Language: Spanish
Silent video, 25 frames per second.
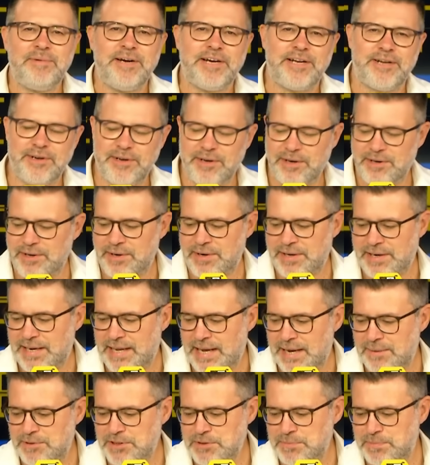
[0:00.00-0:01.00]
Pero no nos
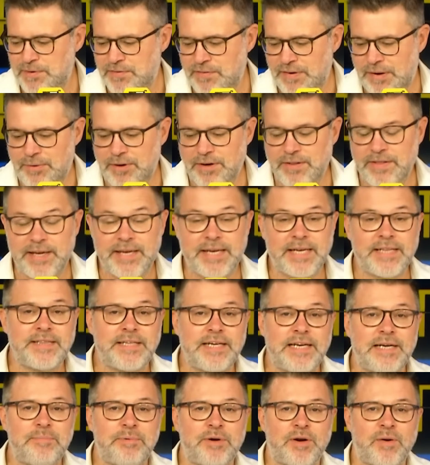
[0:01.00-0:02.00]
riamos, por favor, de quien
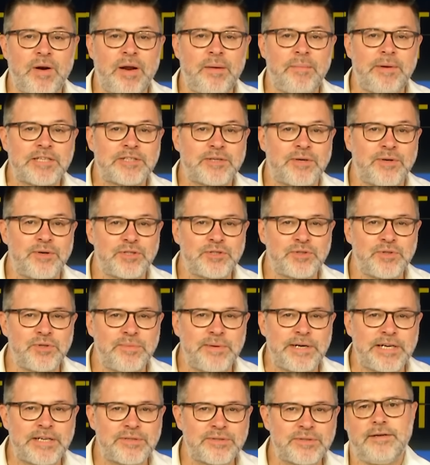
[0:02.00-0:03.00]
tiene problemas con los
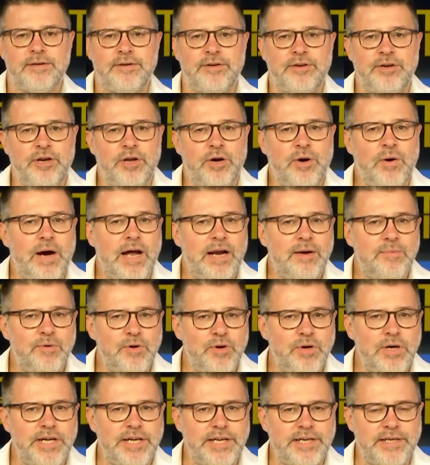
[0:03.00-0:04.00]
números. No al
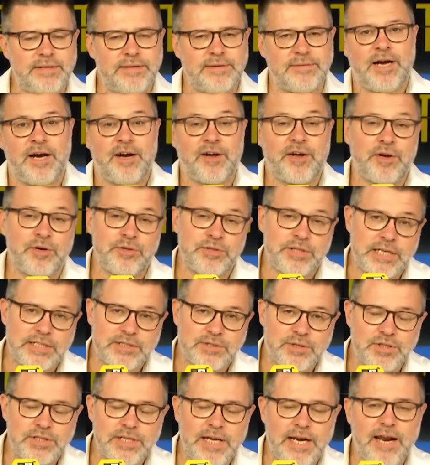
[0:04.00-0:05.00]
bullying, aunque otras
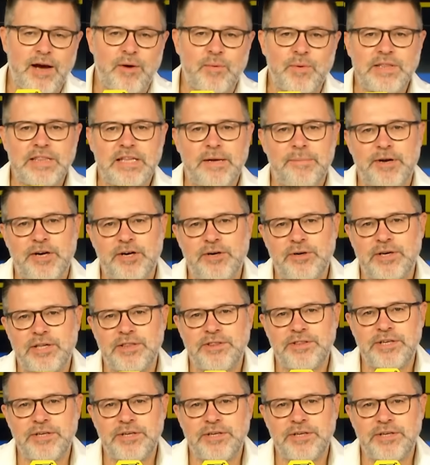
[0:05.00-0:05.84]
cosas las cuenta mejor el